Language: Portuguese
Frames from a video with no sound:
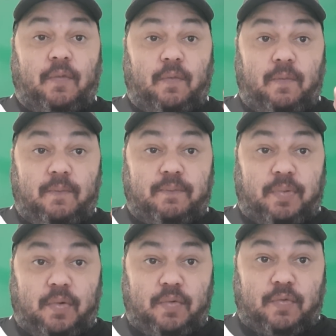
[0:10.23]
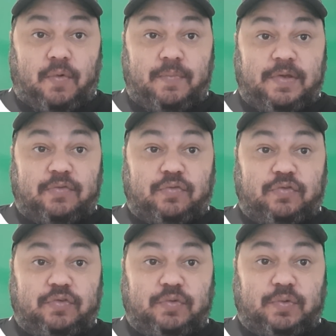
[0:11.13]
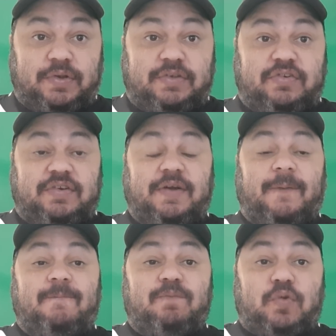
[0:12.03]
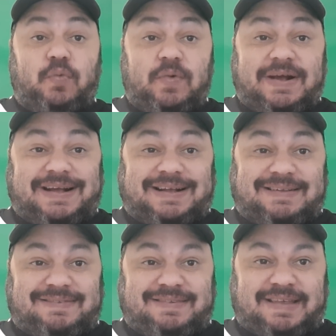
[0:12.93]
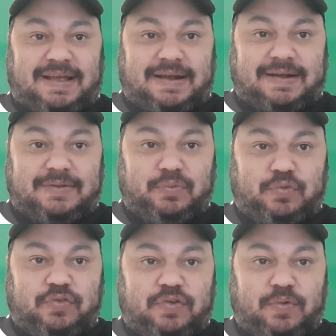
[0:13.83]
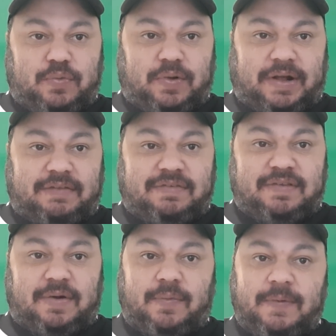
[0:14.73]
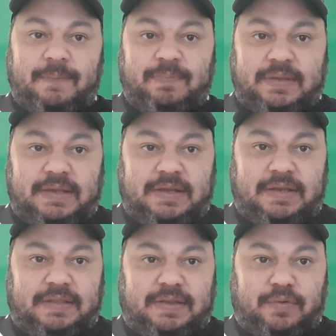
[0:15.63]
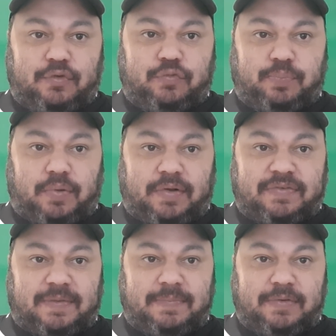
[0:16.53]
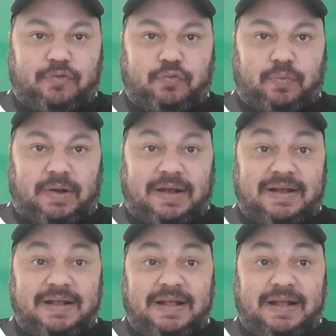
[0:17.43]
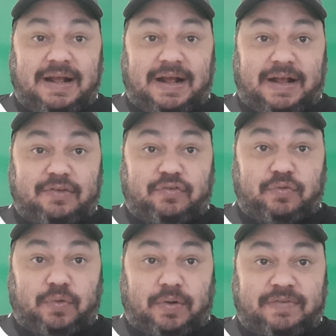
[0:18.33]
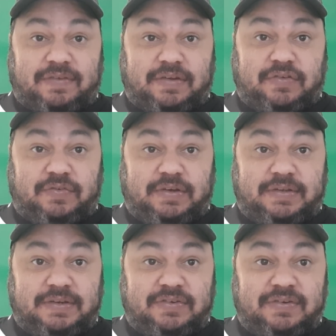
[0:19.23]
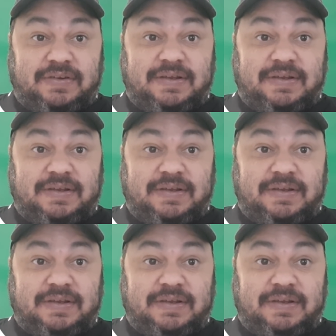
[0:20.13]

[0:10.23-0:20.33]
um bom começo de noite, um casaca no seu coração e que Deus possa abençoar as nossas vidas.